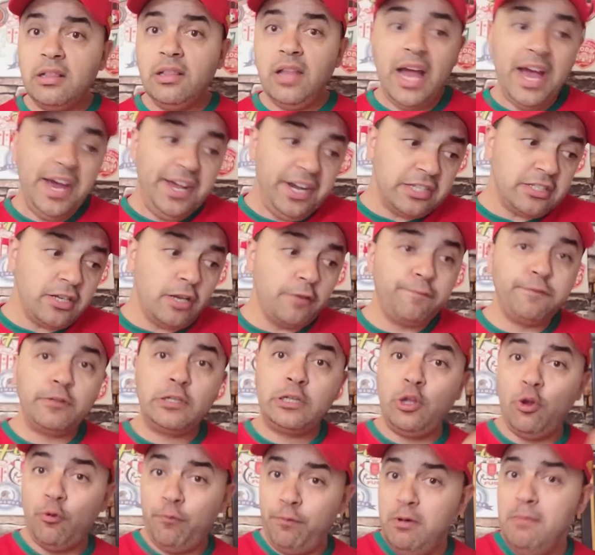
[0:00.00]
الله انا
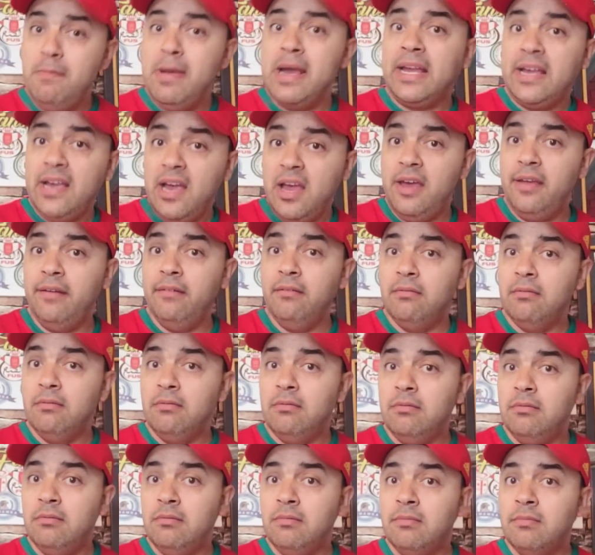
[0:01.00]
تنفضلو في المكان
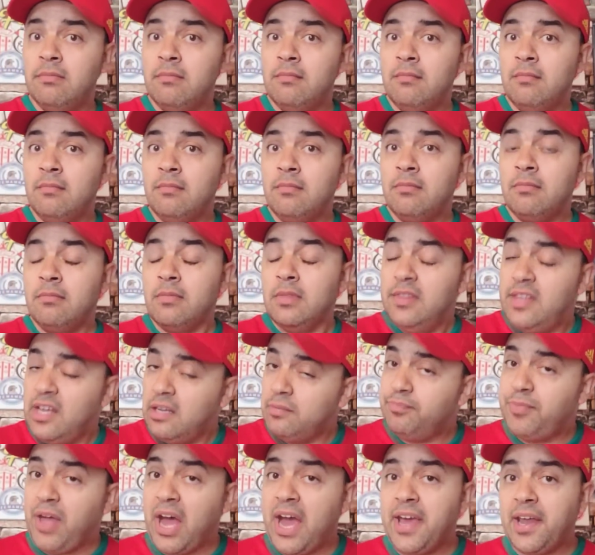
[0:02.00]
ديال
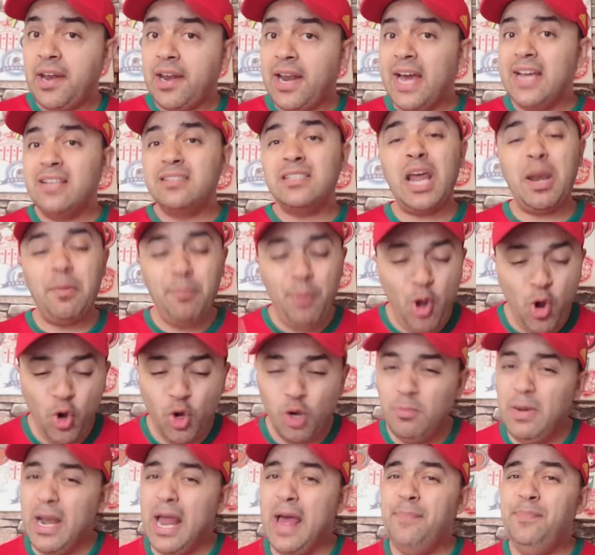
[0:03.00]
الظهير الايسر
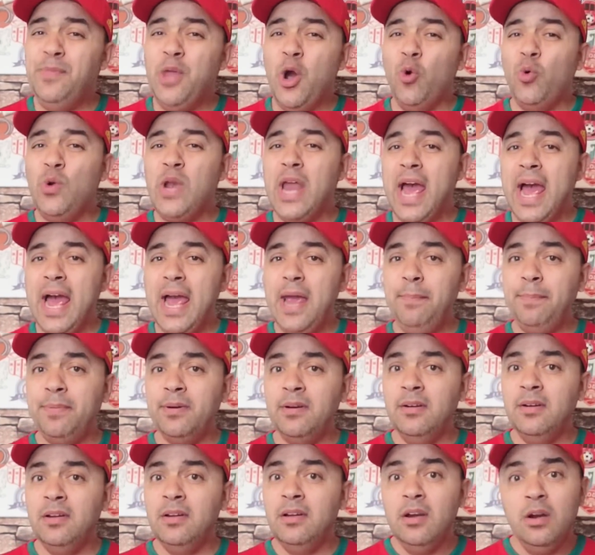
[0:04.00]
بحكم على انه لاعب
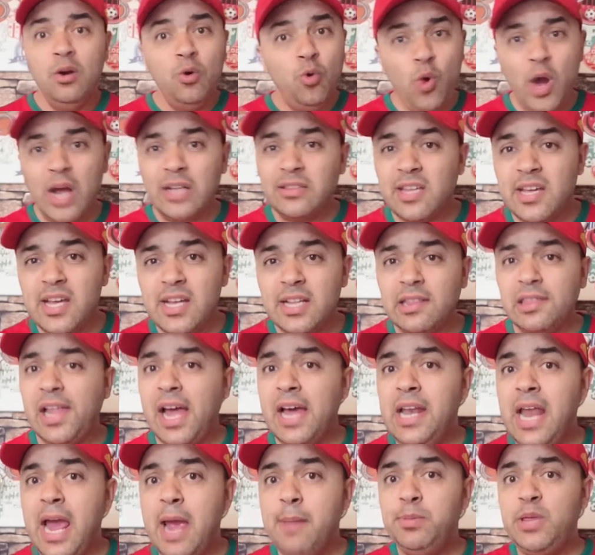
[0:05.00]
وعطيه
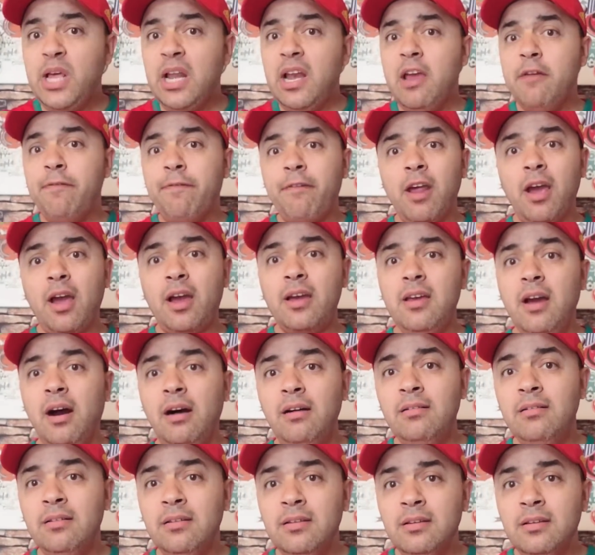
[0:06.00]
الله لاعب ديال افريقيا
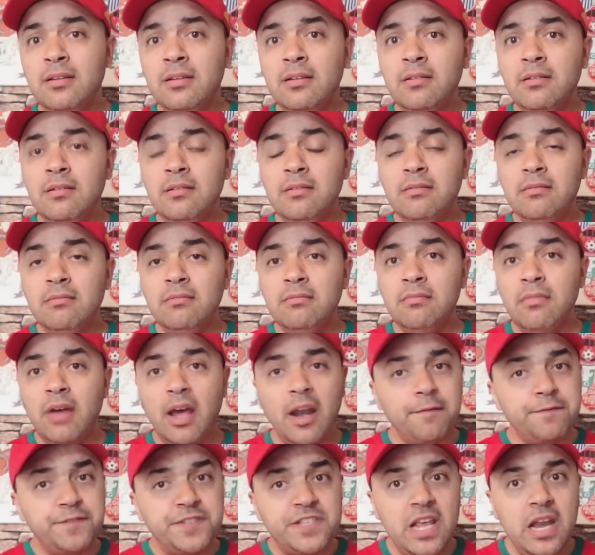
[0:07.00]

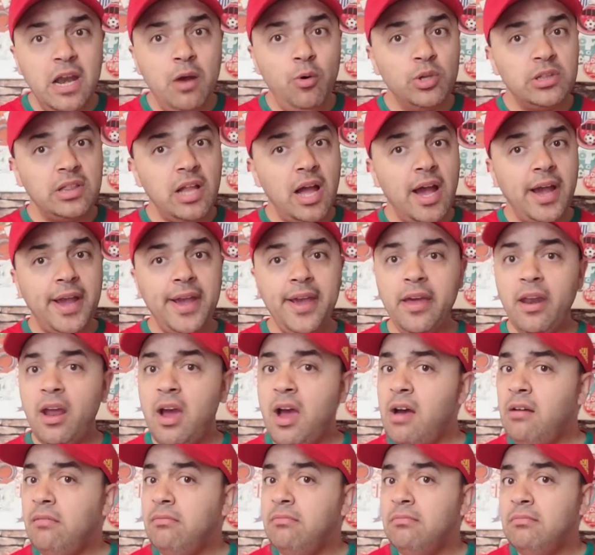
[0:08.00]
راه في السنوات
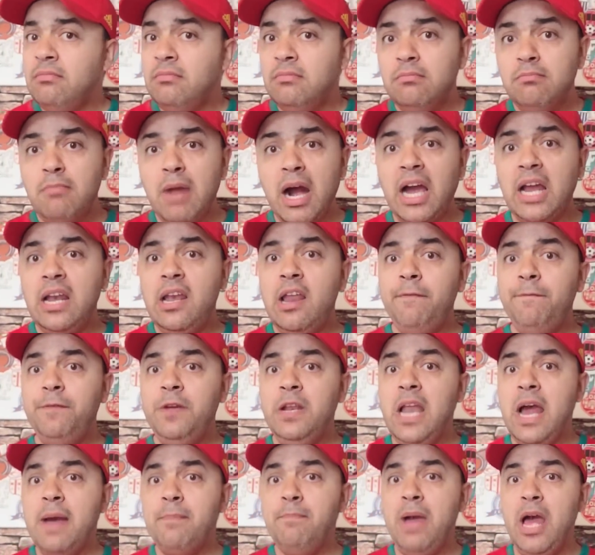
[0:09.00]
الاخيره ما خلا
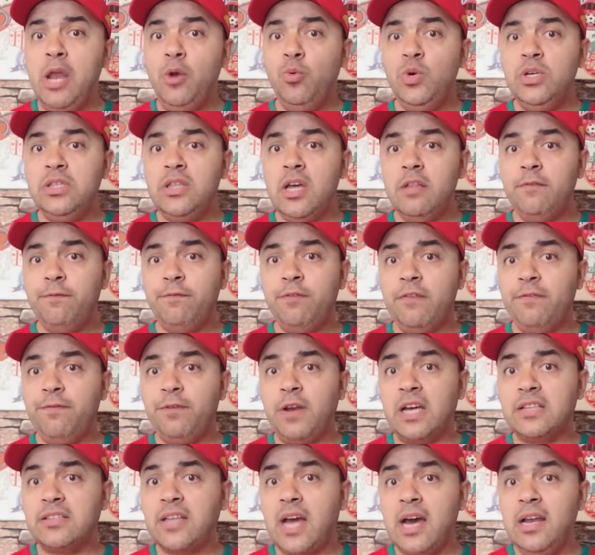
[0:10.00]
فيه يلعب مع الوداد في
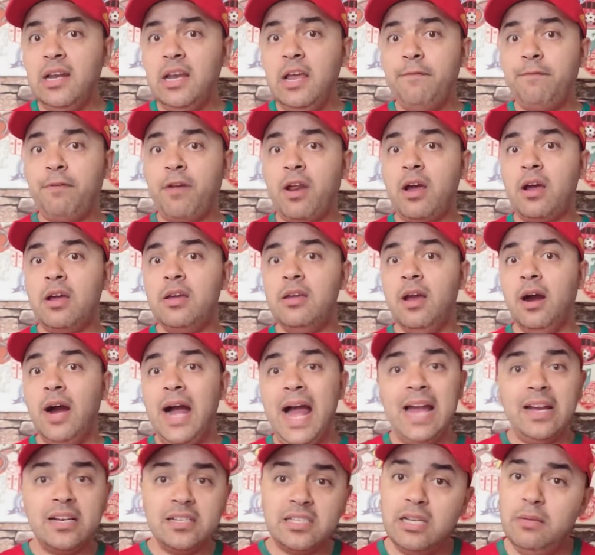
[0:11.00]
الادغال الافريقيه
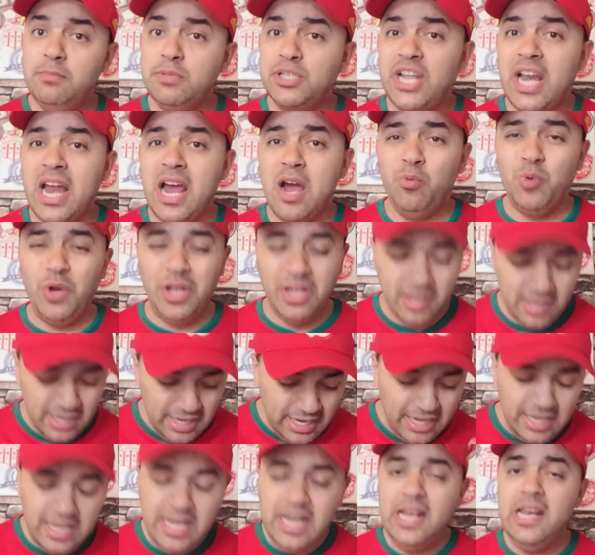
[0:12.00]
عكس المزراوي
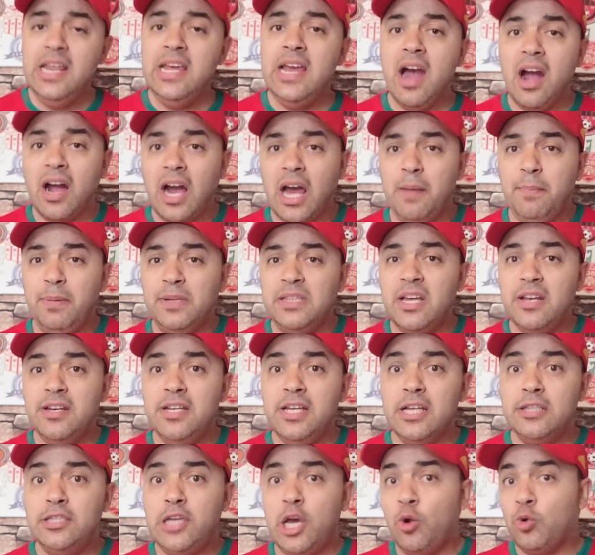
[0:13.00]
اللي اللياقه
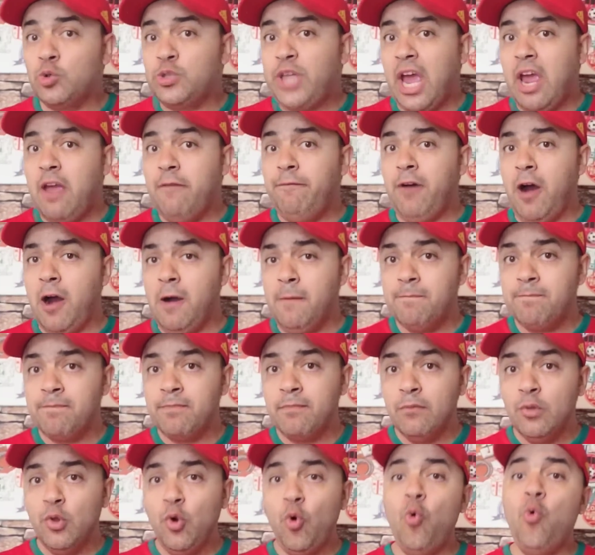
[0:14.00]
البدنيه ديالو ضعيفه
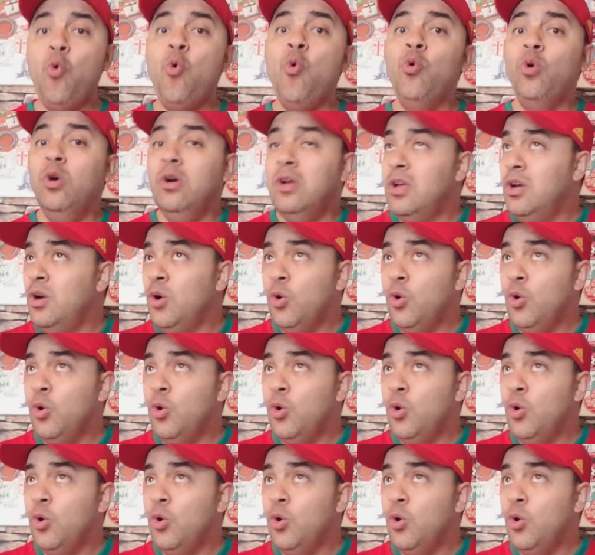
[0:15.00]
و...